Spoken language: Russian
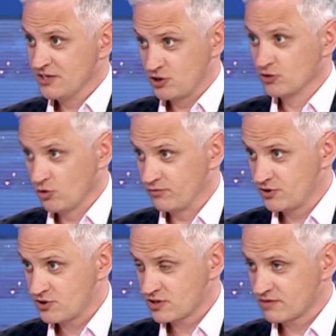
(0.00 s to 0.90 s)

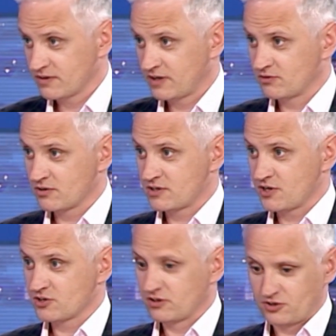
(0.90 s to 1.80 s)
чиновничество, которое
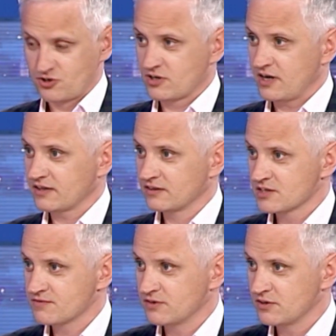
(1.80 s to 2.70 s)
скажет, это ж как, на
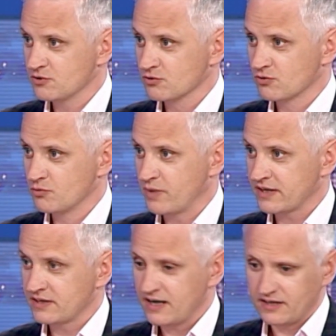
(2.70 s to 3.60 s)
святыню руку
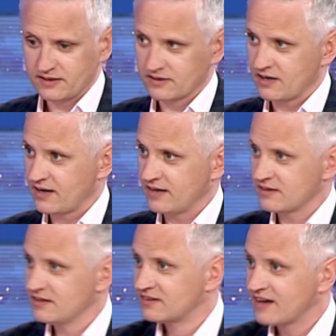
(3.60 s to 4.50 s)
подняли, это
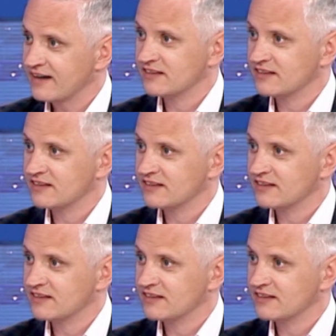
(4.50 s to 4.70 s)
какая-то не та